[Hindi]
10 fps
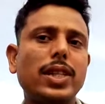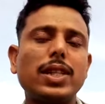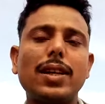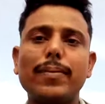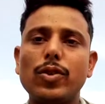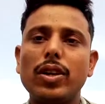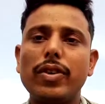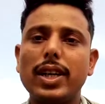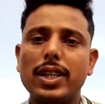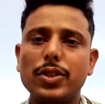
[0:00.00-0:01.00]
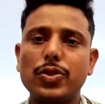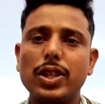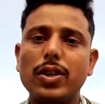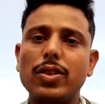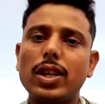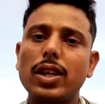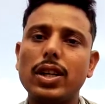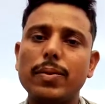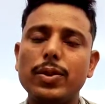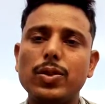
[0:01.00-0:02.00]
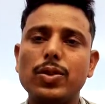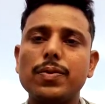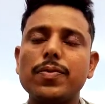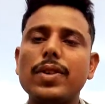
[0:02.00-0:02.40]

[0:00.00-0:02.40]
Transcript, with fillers: एग्ज़ाम क्वालिफाइड कर चुके हैं उनके इंटरव्यूज़ हों